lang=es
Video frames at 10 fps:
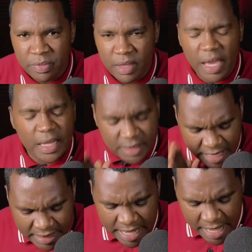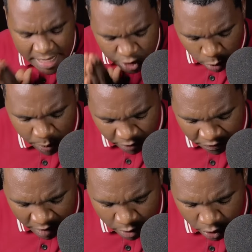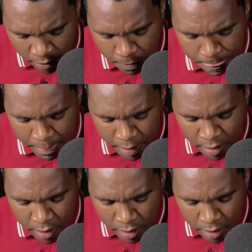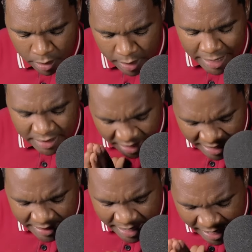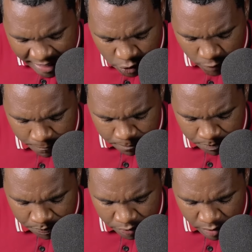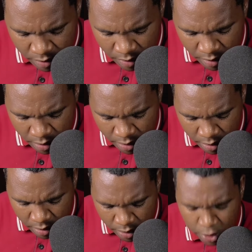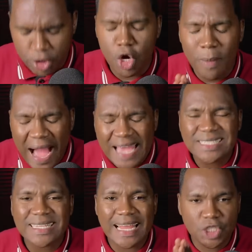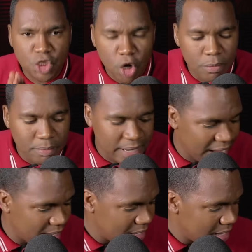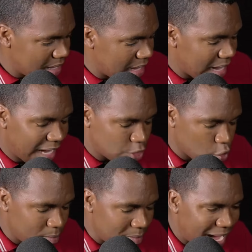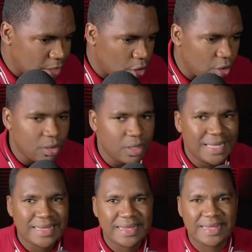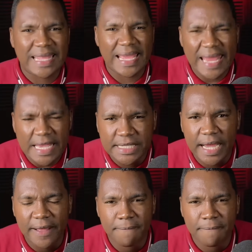Entiende esto, por favor. Entiende eso. Jehová es la sombra a tu mano derecha.